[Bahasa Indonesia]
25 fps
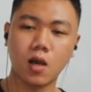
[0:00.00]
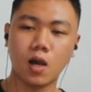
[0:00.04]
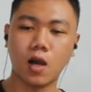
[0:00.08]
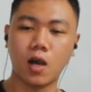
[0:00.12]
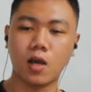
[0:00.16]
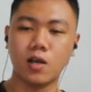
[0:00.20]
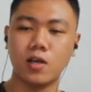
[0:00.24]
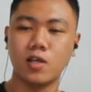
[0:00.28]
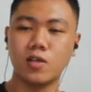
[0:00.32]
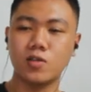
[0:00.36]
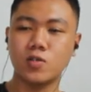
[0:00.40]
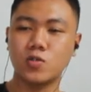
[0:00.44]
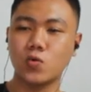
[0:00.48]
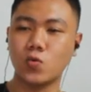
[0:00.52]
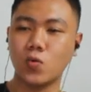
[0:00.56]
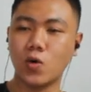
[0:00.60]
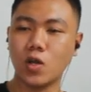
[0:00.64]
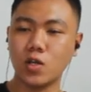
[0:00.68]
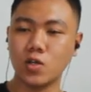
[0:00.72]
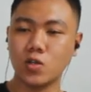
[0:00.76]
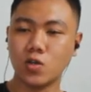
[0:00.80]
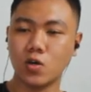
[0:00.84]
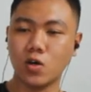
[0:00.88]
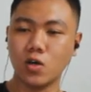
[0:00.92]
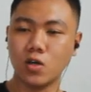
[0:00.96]
Ada yang
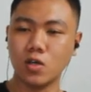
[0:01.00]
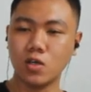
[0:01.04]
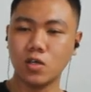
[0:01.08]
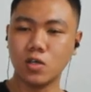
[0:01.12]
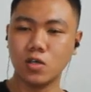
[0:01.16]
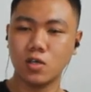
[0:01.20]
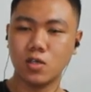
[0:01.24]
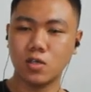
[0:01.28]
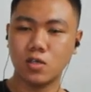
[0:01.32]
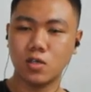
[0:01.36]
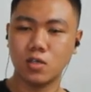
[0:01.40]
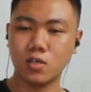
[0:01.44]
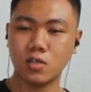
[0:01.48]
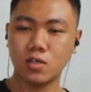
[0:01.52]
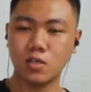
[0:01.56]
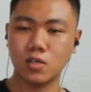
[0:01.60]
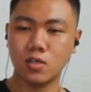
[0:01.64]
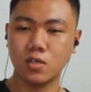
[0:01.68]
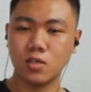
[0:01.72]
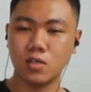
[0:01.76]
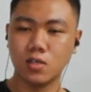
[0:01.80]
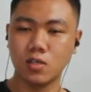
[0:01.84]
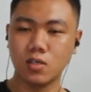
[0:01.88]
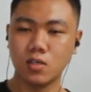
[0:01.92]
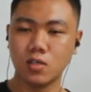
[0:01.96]
jual dong.
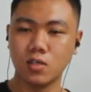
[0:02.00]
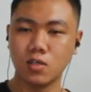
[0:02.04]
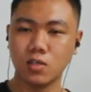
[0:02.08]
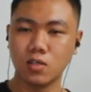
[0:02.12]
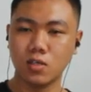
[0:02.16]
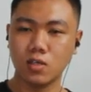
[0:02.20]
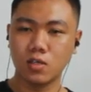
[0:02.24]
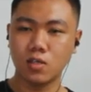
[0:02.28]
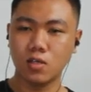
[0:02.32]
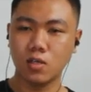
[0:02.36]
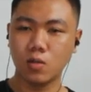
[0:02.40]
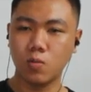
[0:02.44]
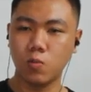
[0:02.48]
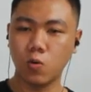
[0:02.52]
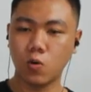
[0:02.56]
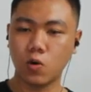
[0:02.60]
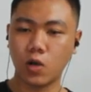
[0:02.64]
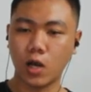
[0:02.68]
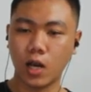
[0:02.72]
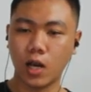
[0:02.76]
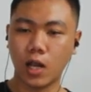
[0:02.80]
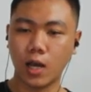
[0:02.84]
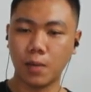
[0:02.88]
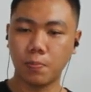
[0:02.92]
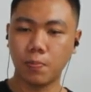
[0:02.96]

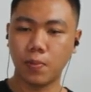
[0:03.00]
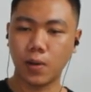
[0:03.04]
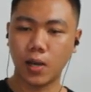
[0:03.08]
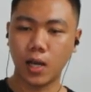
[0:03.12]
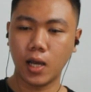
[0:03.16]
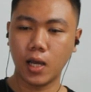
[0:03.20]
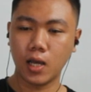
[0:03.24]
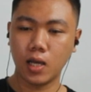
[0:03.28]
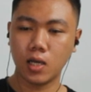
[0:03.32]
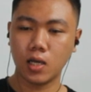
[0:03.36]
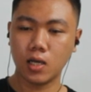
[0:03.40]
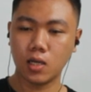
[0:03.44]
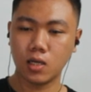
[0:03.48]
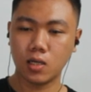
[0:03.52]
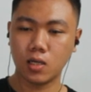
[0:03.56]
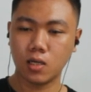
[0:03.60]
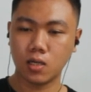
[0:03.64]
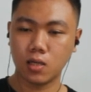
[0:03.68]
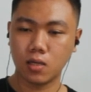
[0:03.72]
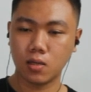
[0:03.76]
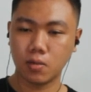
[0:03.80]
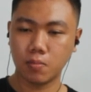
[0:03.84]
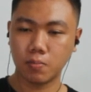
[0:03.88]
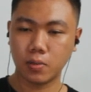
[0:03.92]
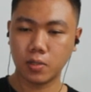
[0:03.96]
Dibuka lapak,
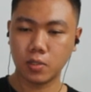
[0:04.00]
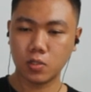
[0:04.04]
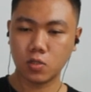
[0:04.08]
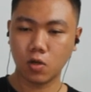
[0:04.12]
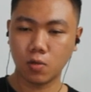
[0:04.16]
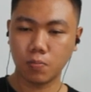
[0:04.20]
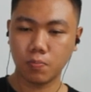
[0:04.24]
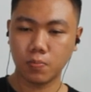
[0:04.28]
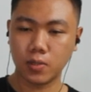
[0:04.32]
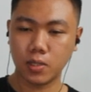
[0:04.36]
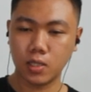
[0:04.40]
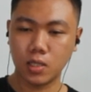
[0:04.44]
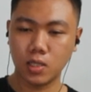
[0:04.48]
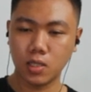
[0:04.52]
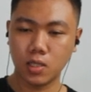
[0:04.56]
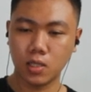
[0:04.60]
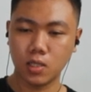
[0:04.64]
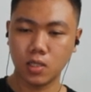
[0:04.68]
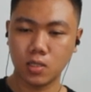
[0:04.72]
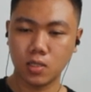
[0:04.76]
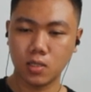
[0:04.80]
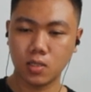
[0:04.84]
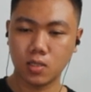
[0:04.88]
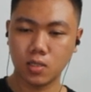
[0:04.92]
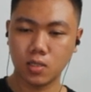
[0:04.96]
pada Shopee.